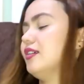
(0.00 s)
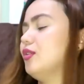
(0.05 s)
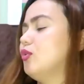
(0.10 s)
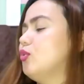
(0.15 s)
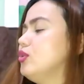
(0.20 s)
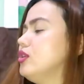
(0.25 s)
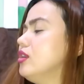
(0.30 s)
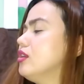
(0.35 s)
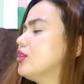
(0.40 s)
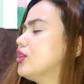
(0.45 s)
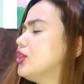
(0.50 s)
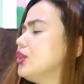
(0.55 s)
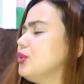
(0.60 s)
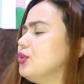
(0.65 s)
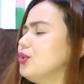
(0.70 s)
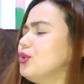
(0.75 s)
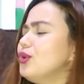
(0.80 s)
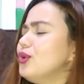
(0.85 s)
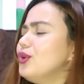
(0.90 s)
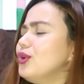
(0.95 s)
Uy, ang
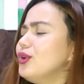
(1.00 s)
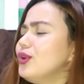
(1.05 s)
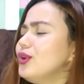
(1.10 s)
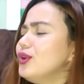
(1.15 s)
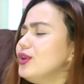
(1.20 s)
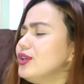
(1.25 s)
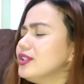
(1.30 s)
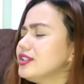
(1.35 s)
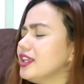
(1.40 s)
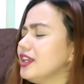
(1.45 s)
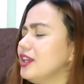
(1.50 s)
cute!